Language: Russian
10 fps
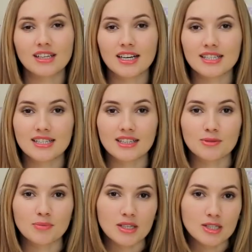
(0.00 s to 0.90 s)
как
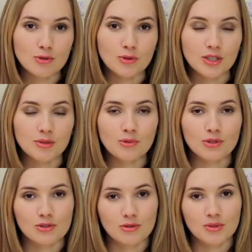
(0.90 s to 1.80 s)
сделать простую
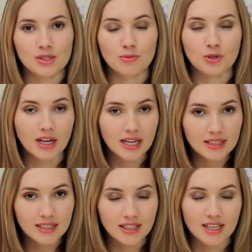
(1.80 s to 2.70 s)
эмульсию без
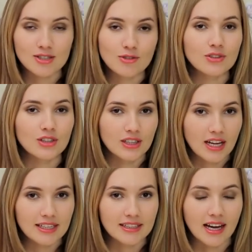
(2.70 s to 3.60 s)
эмульгатора на основе
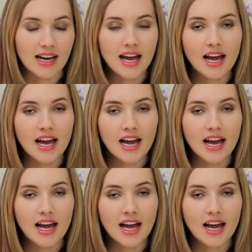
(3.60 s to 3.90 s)
лунолина